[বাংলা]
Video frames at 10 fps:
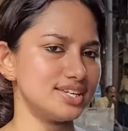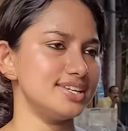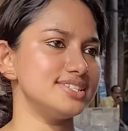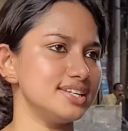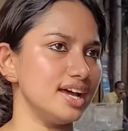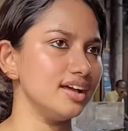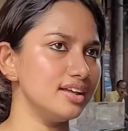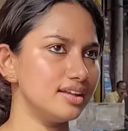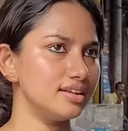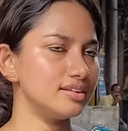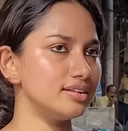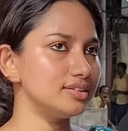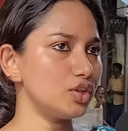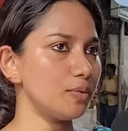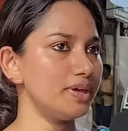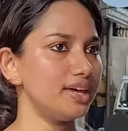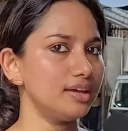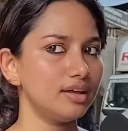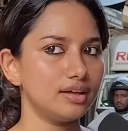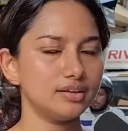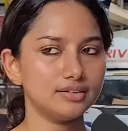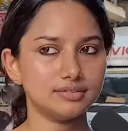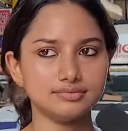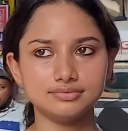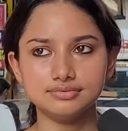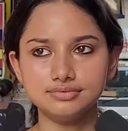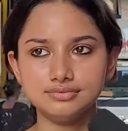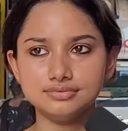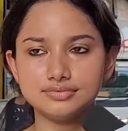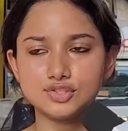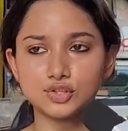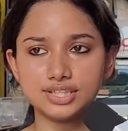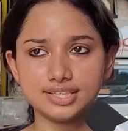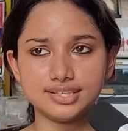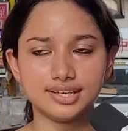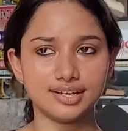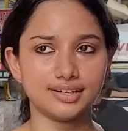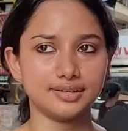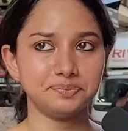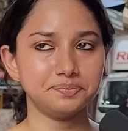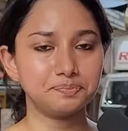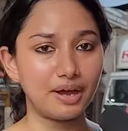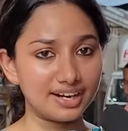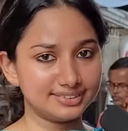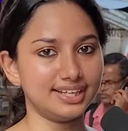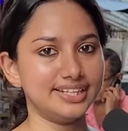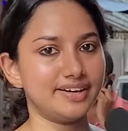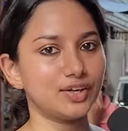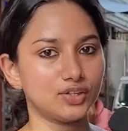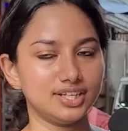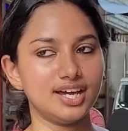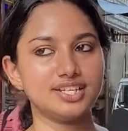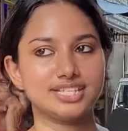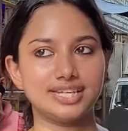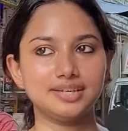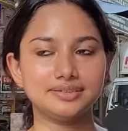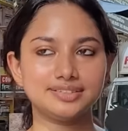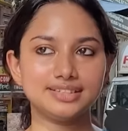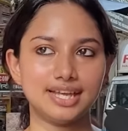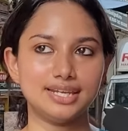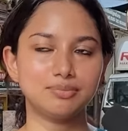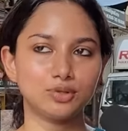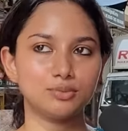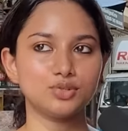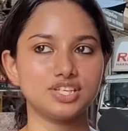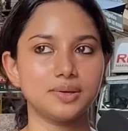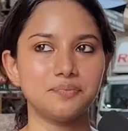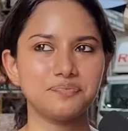চাইছি না তবে যদি বার্তা দেওয়ার কথা আসে তাহলে বলবো যে